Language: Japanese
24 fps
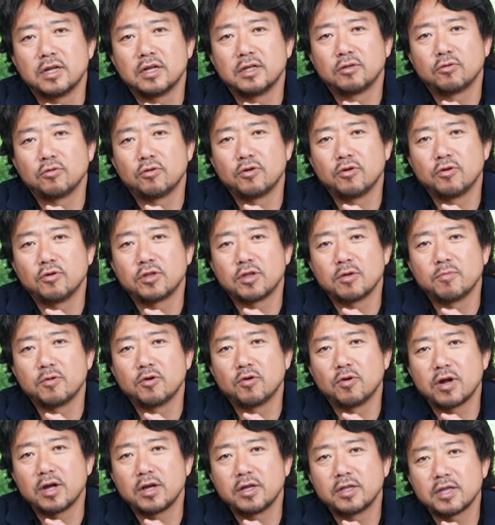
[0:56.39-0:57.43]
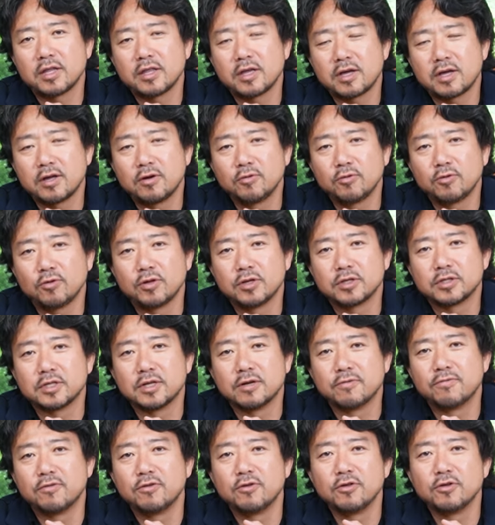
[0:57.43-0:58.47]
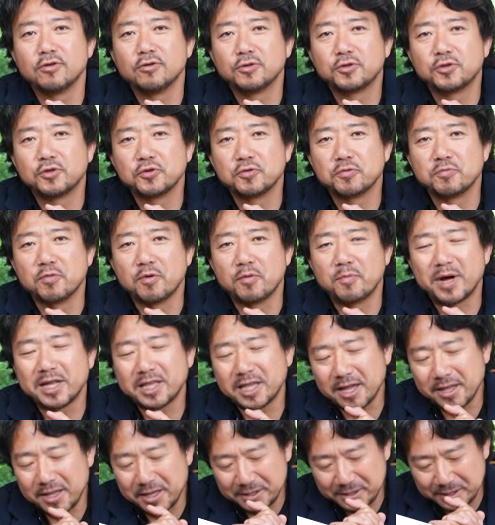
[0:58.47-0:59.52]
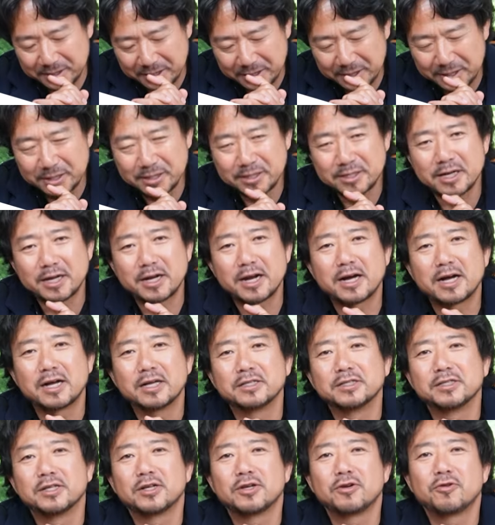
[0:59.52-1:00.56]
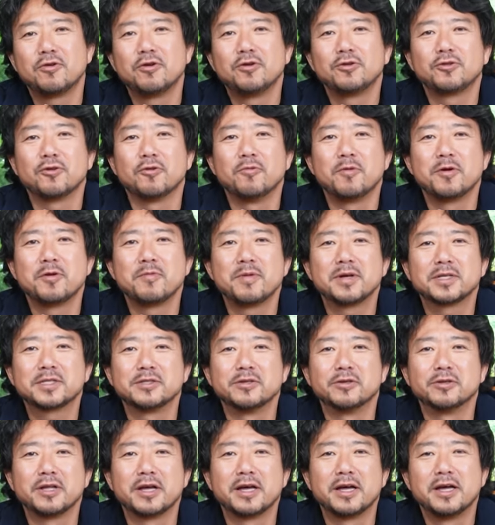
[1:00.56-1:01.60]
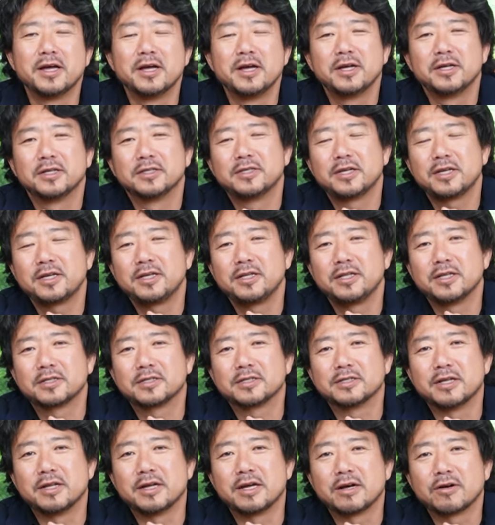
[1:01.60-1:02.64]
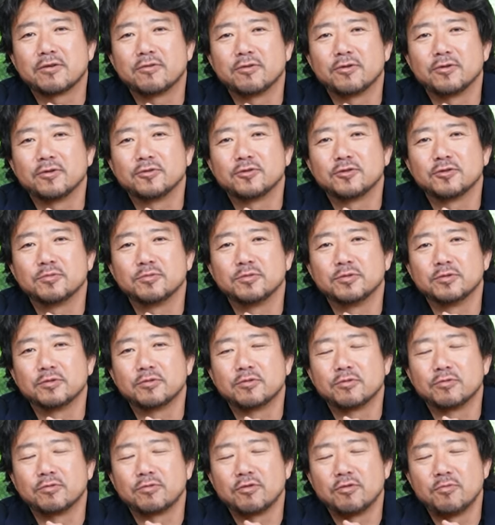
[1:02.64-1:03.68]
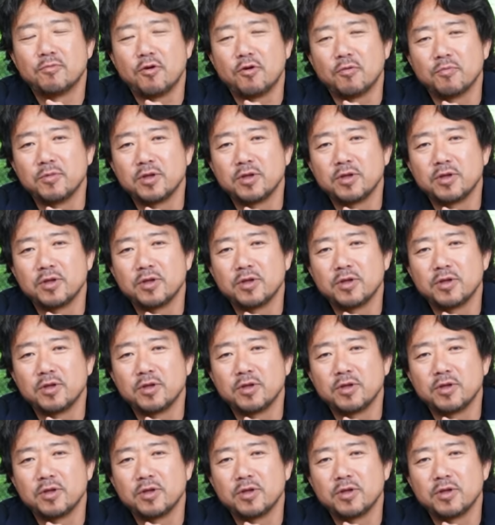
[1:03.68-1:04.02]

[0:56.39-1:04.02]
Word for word: 念頭においてご覧いただけるとですね、古い YouTube もまたですね新鮮な感じで聞こえると思いますので、ぜひですねこの YouTube 今後も